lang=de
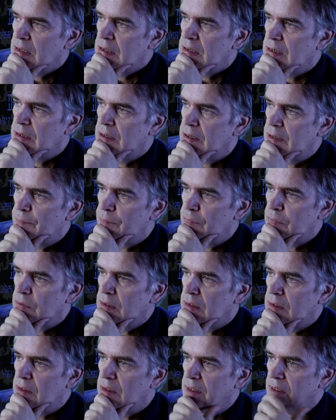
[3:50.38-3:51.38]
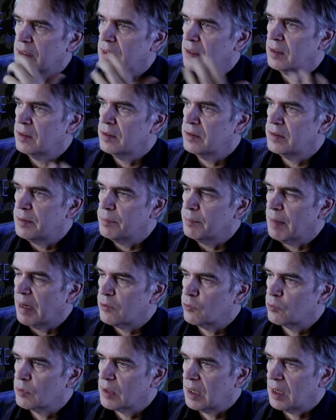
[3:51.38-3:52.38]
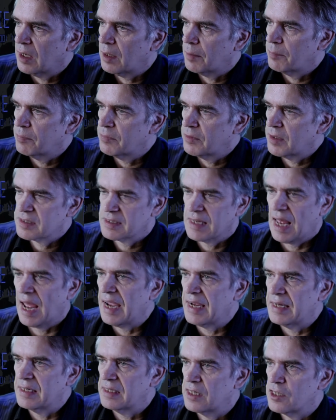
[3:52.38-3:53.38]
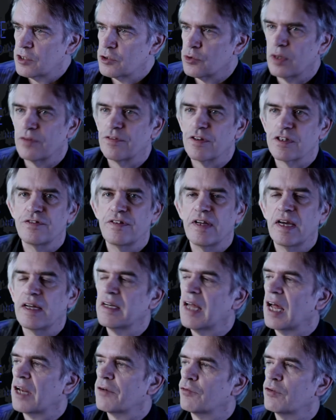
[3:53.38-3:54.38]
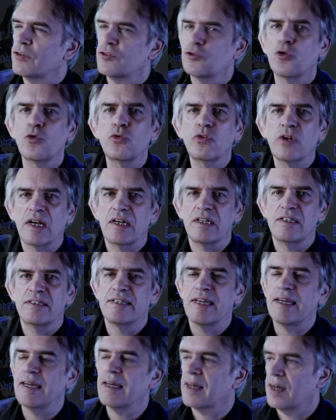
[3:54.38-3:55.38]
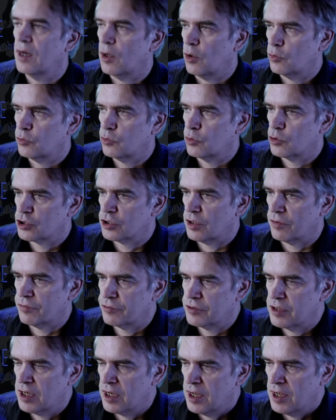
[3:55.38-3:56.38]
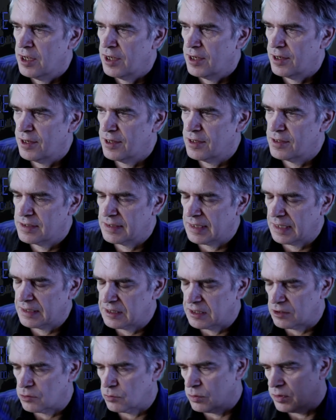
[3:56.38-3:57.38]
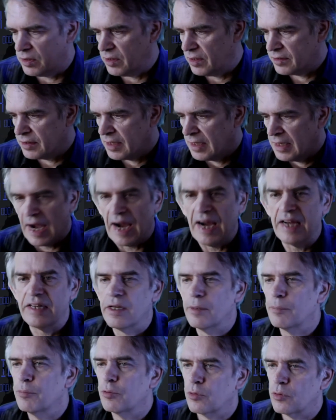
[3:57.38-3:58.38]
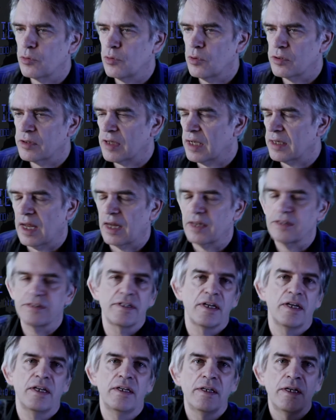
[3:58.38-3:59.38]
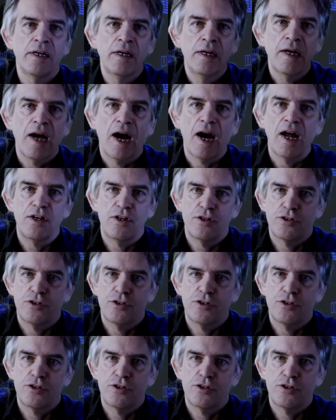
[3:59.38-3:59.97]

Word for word: ähm, die Meinung haben, dass eigentlich so etwas wie eine Art von totalitärer Autorschaft äh, sich artikuliert. Einer berührt eine Antenne, alle